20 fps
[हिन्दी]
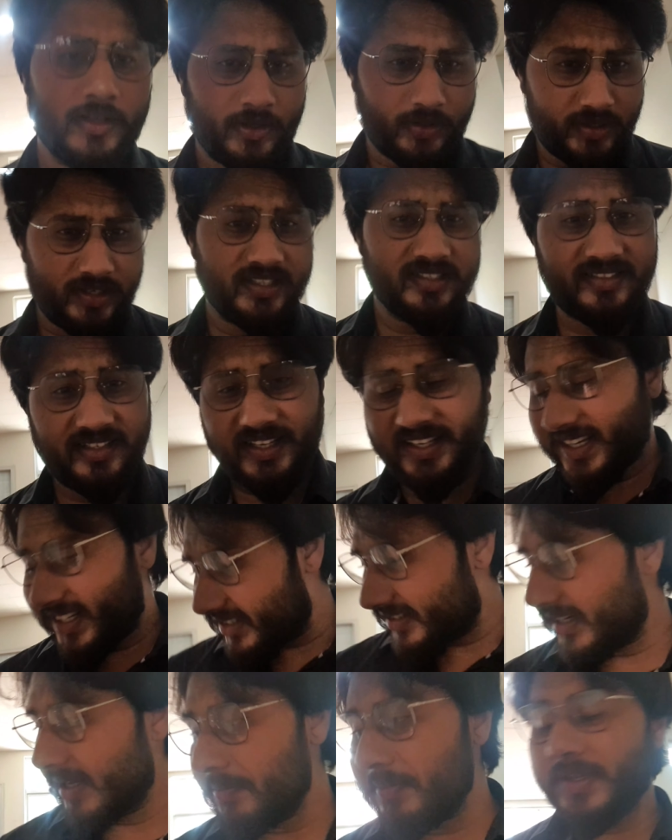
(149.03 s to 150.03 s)
और इस एक
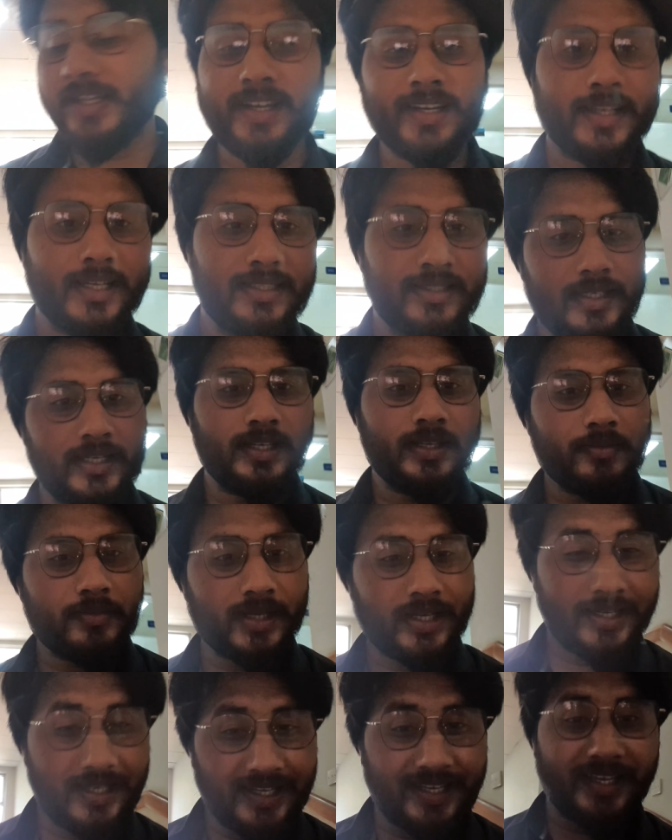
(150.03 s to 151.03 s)
स्टैंप के लिए जैनी
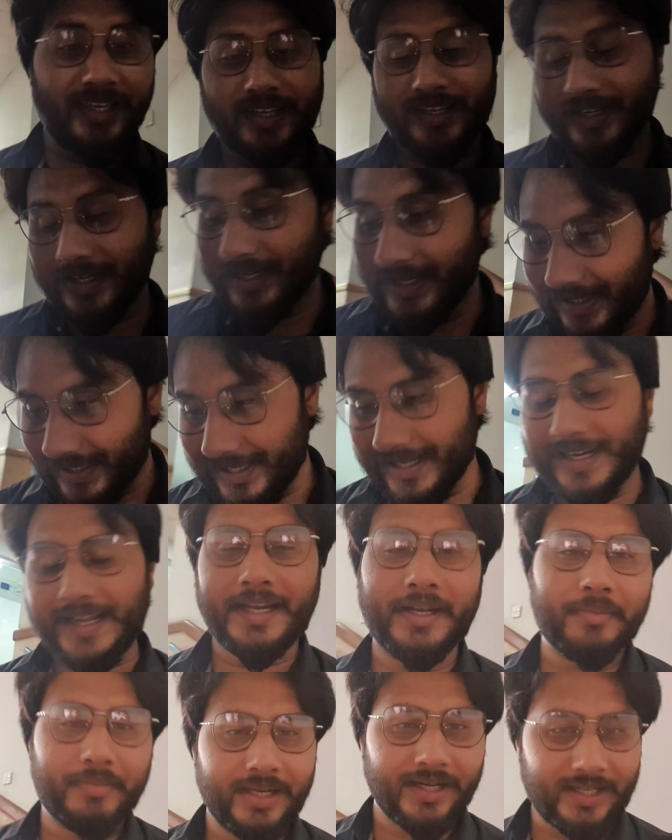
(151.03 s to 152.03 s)
मैंने एक घंटा
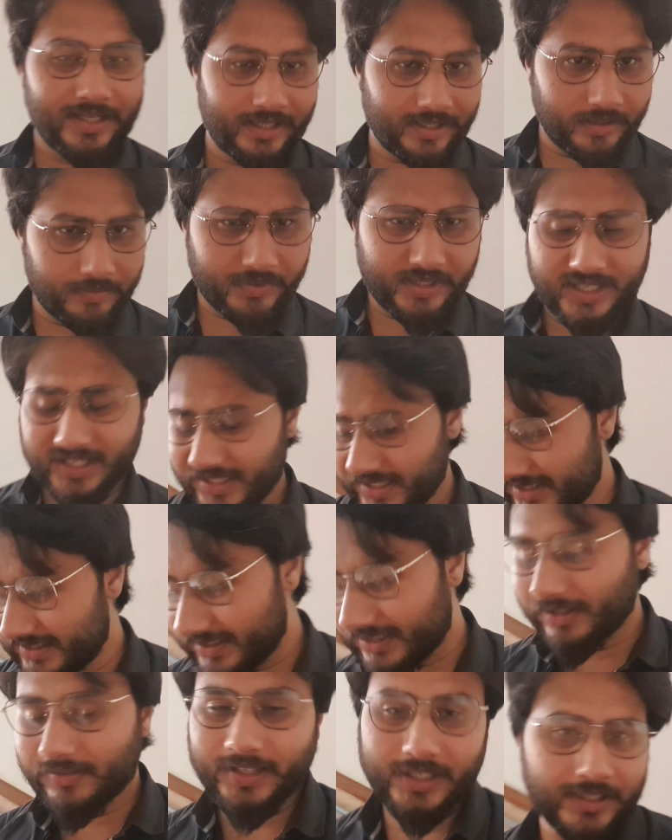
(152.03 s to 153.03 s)
लाइन में लग के अपनी क्लियरेंस
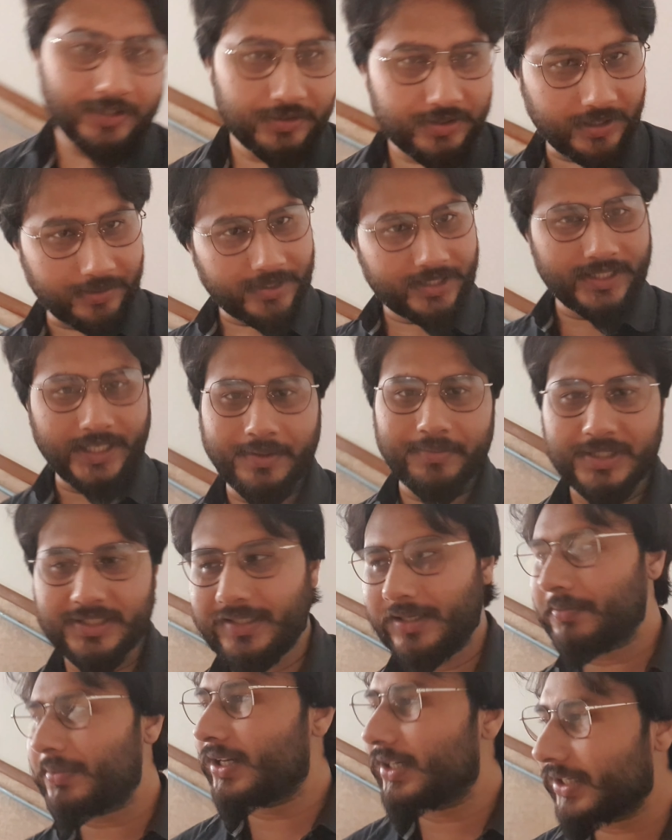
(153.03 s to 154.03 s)
करवाई है उसके बाद यहाँ पर
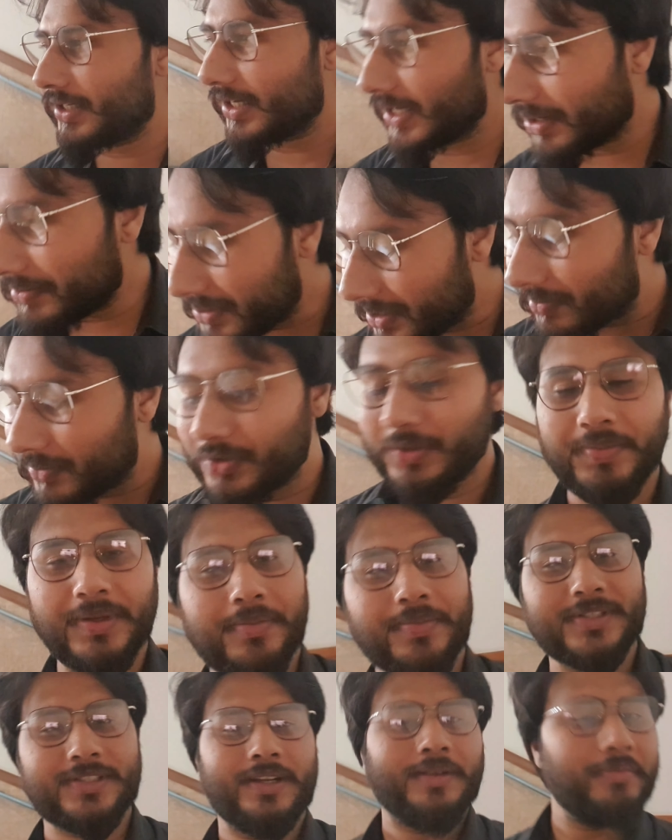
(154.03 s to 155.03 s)
स्टैंप लगी अभी मुझे
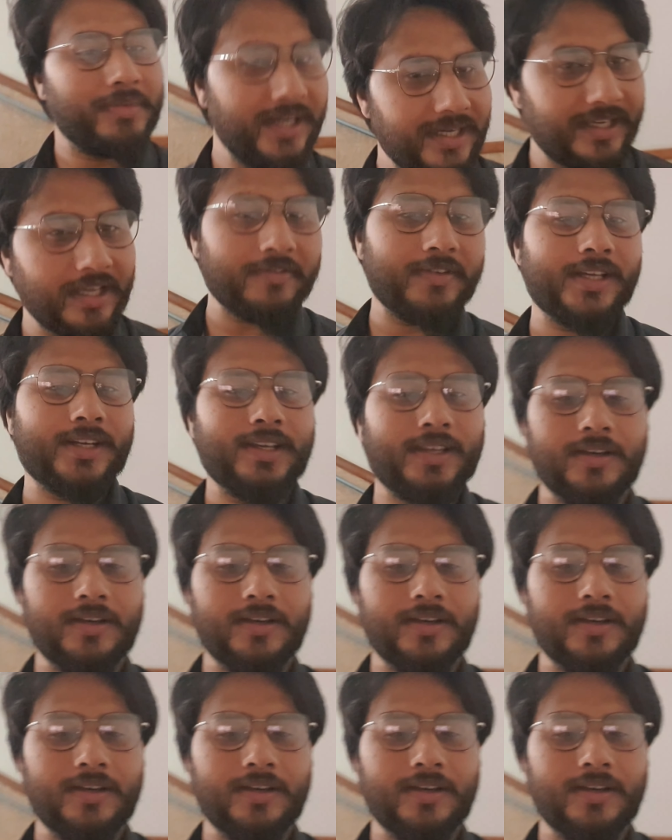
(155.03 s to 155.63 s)
पेपर सबमिट करवाने